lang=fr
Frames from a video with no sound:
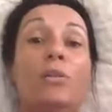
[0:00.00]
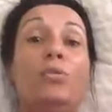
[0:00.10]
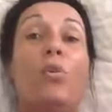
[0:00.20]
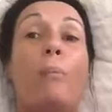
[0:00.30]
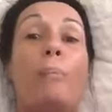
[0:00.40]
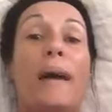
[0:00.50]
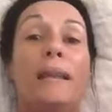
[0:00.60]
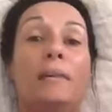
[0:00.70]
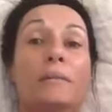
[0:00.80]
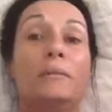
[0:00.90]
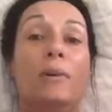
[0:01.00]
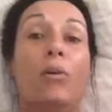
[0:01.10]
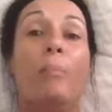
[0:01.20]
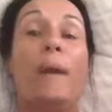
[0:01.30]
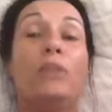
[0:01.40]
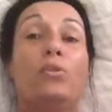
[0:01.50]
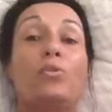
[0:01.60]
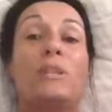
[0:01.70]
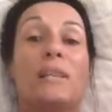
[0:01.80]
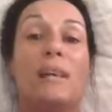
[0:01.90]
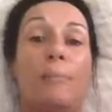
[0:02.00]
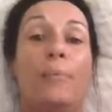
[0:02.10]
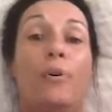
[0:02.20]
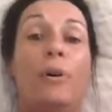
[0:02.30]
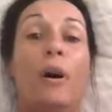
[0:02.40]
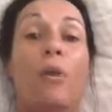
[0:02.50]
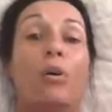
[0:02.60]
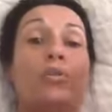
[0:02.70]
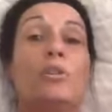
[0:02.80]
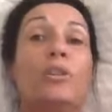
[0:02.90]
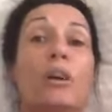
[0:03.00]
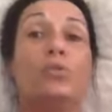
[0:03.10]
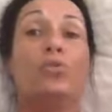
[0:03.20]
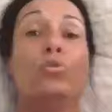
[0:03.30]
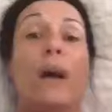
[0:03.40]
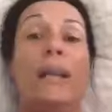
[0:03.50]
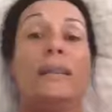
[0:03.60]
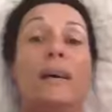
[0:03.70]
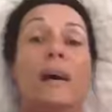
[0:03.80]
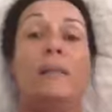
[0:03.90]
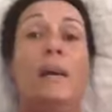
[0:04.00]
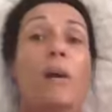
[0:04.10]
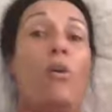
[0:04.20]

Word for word: Nous, on paye on paye tous des impôts, on te donne tout à l'État,